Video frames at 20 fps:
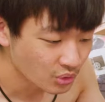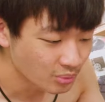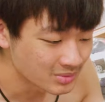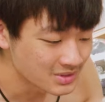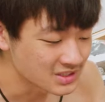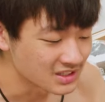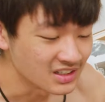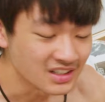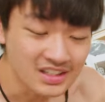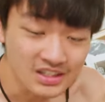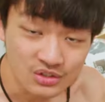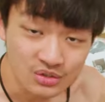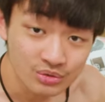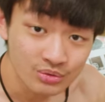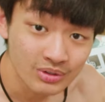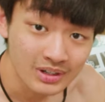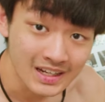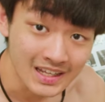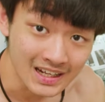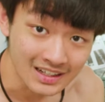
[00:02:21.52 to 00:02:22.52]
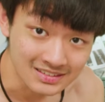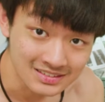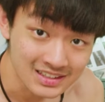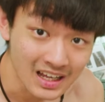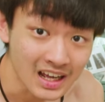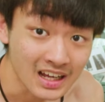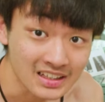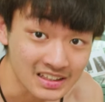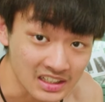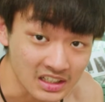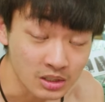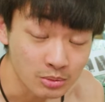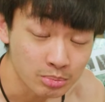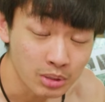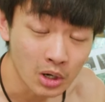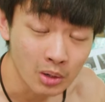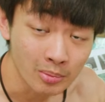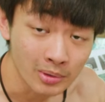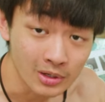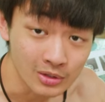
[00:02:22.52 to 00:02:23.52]
以我们整理出两大叠的
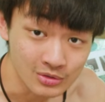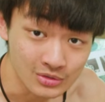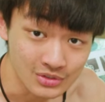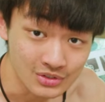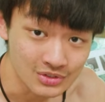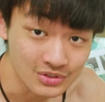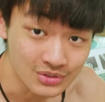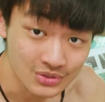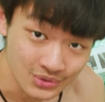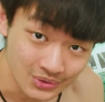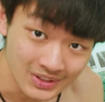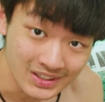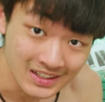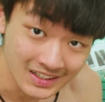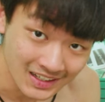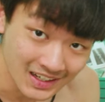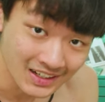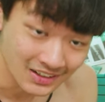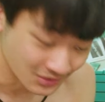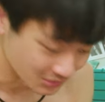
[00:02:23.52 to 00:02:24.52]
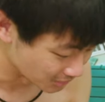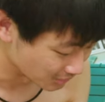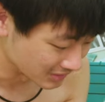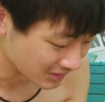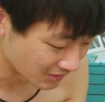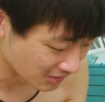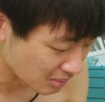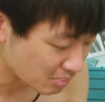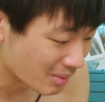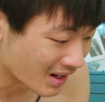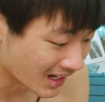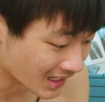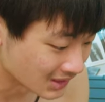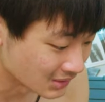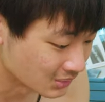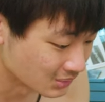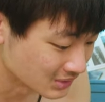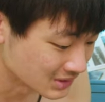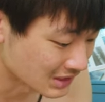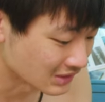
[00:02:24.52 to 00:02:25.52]
泡泡纸，所以你看我到底买了
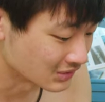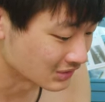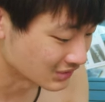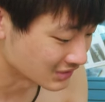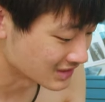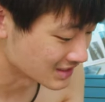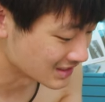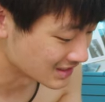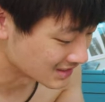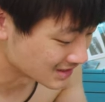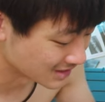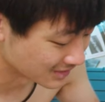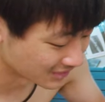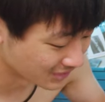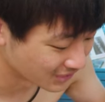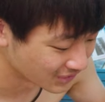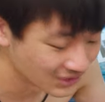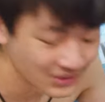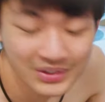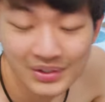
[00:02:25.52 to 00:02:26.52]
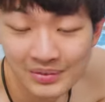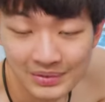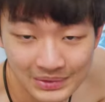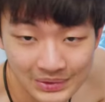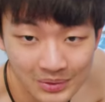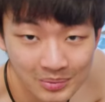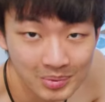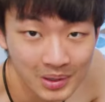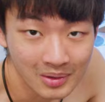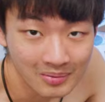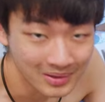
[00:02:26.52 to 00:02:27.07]
多少东西？怎么会有这么多泡